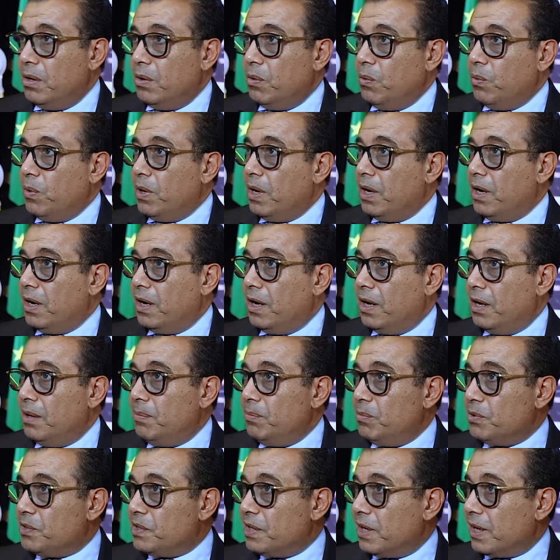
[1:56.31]

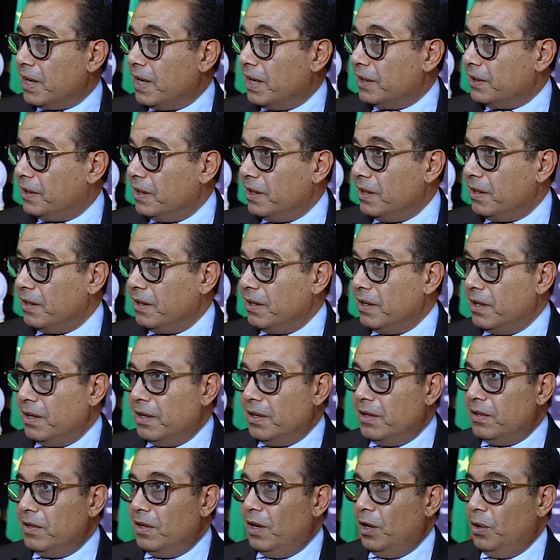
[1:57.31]
والمتقاضين
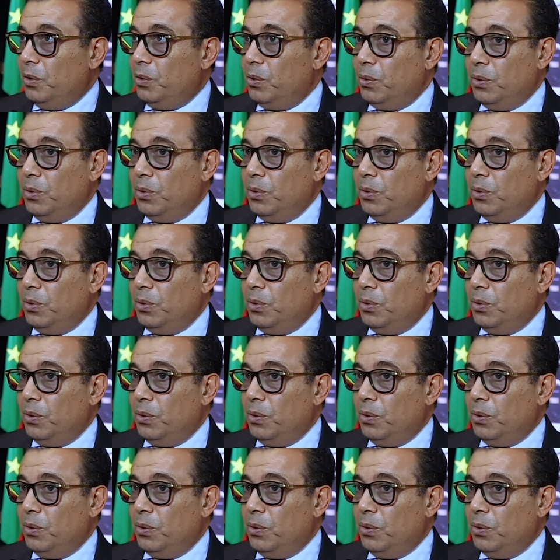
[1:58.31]
نحن